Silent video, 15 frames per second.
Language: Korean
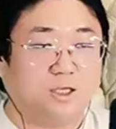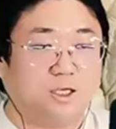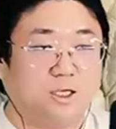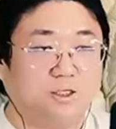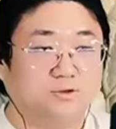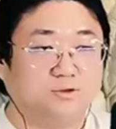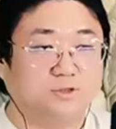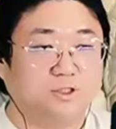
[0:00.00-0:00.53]

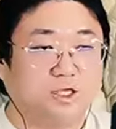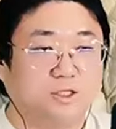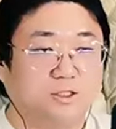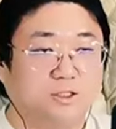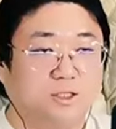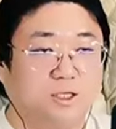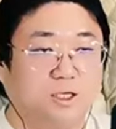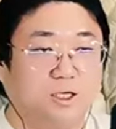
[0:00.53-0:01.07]
하나 둘셋
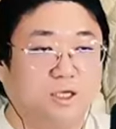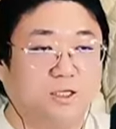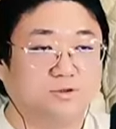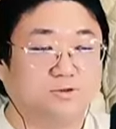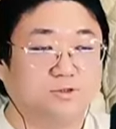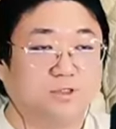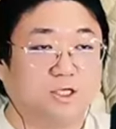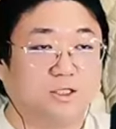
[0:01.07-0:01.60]
하나
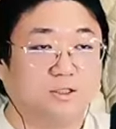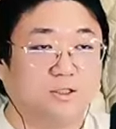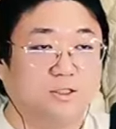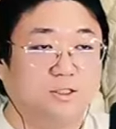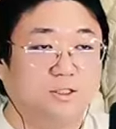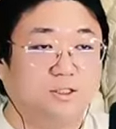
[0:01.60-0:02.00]
둘셋